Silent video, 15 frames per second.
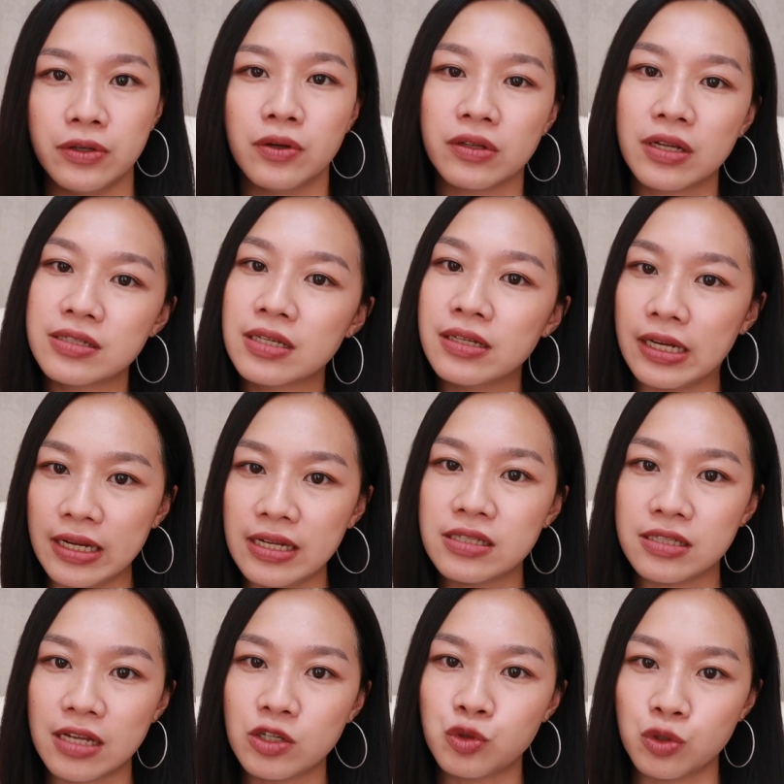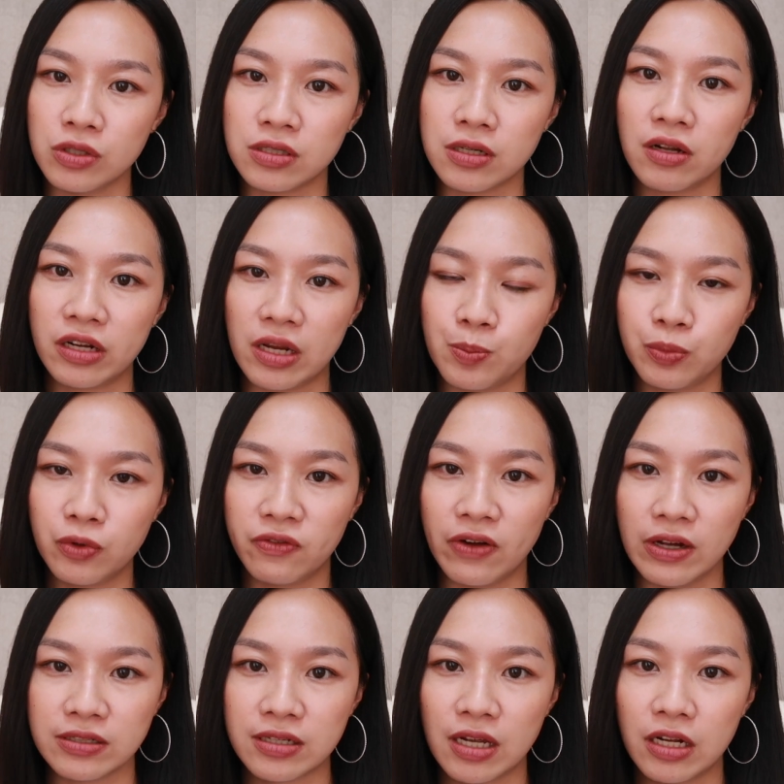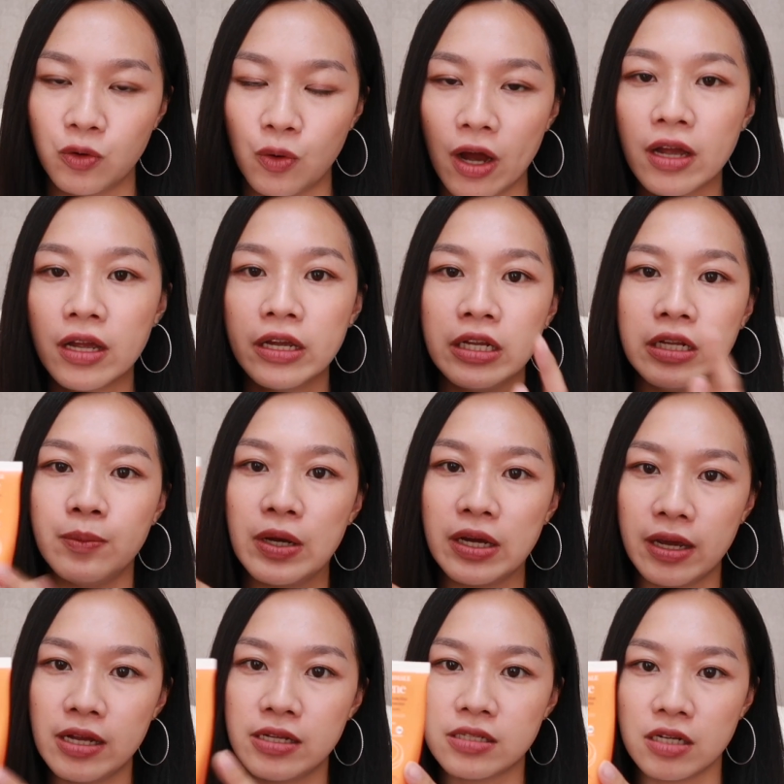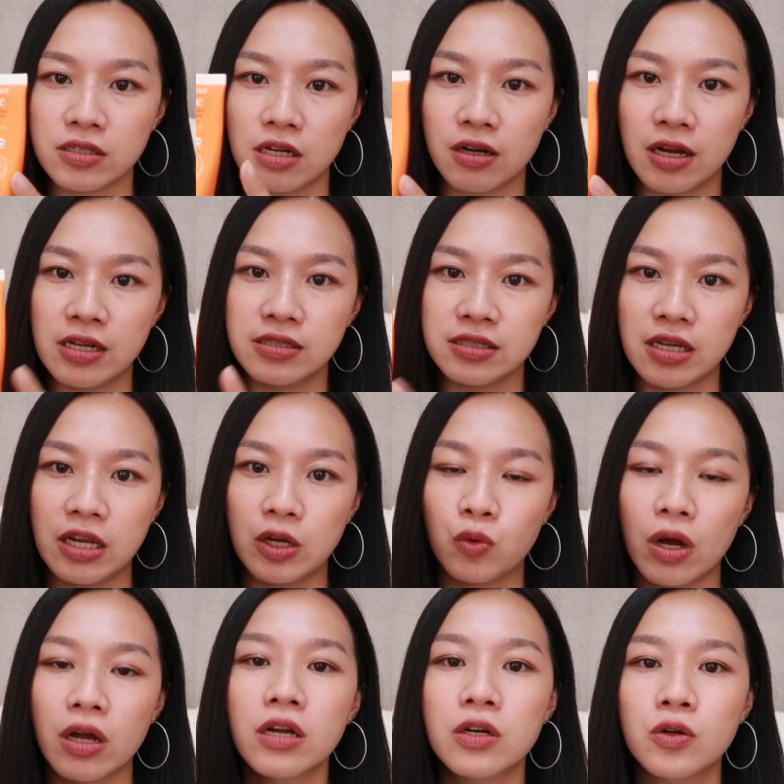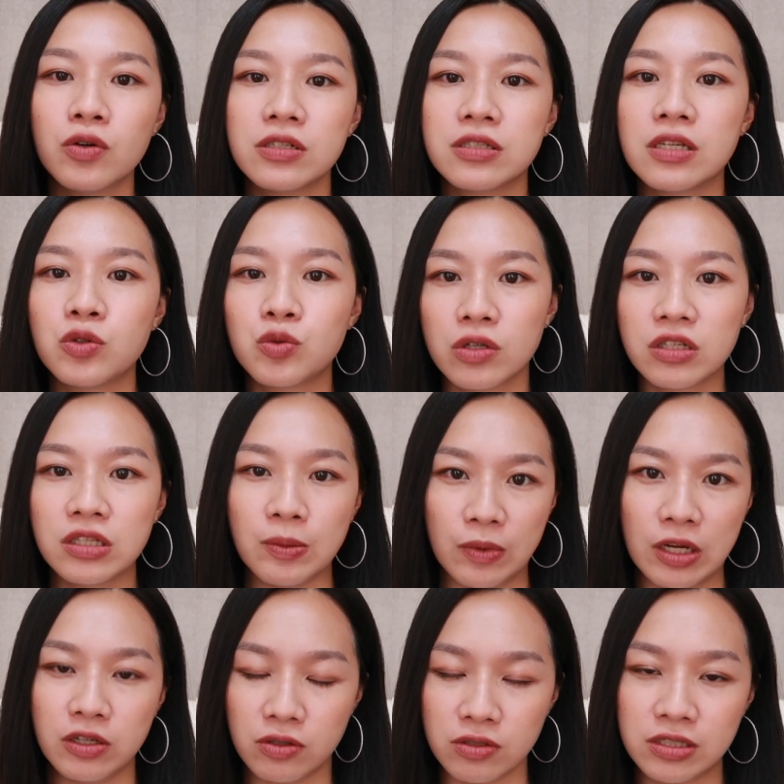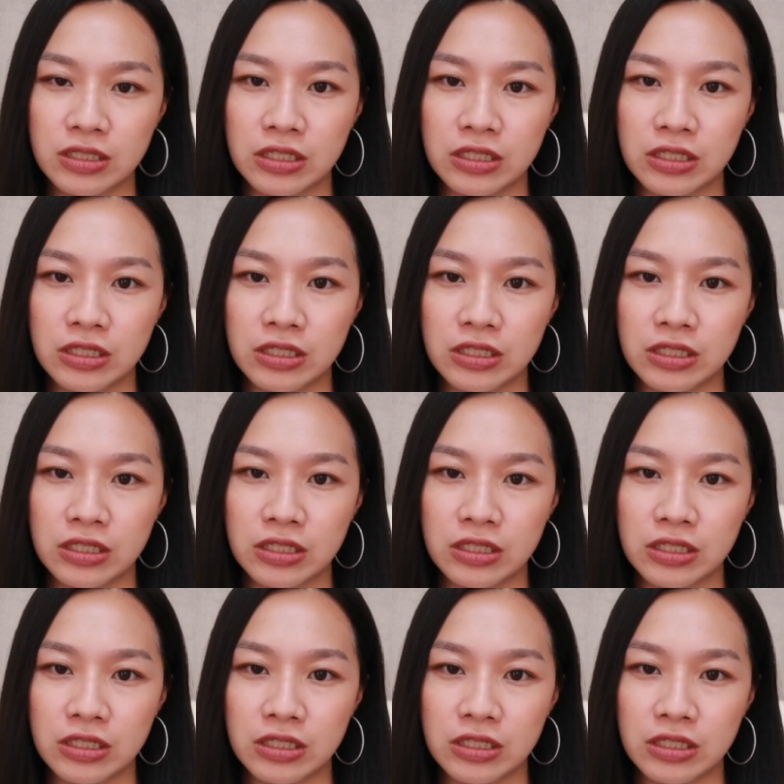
朋友，但是你一直在寻找脸部防晒的话，你们可以找找看这一罐，或者是说你们有